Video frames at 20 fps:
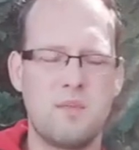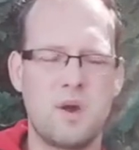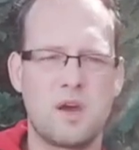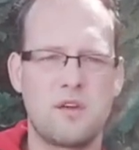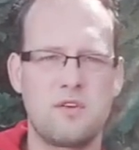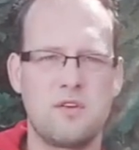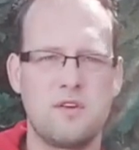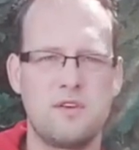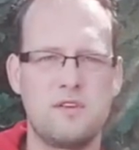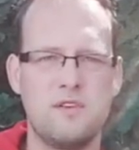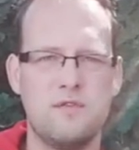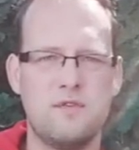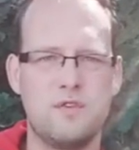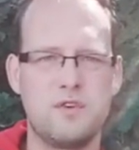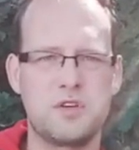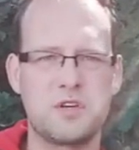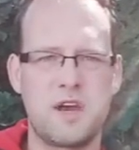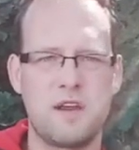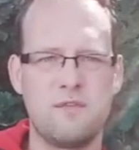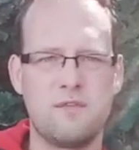mache ich euch den
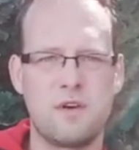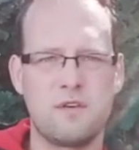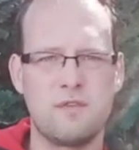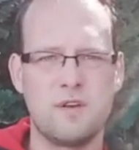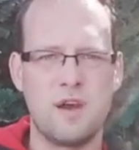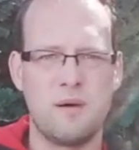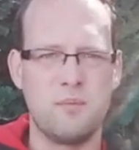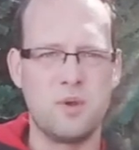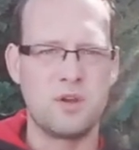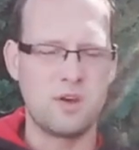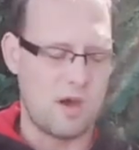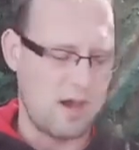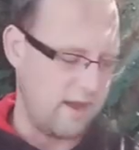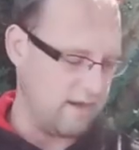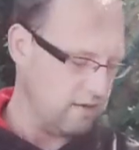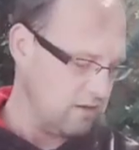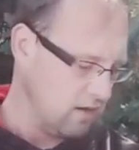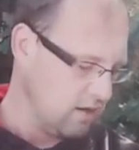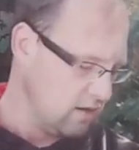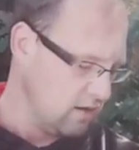Fisch einfach wieder mit
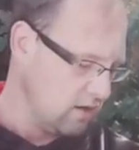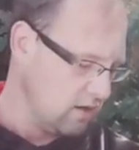rein.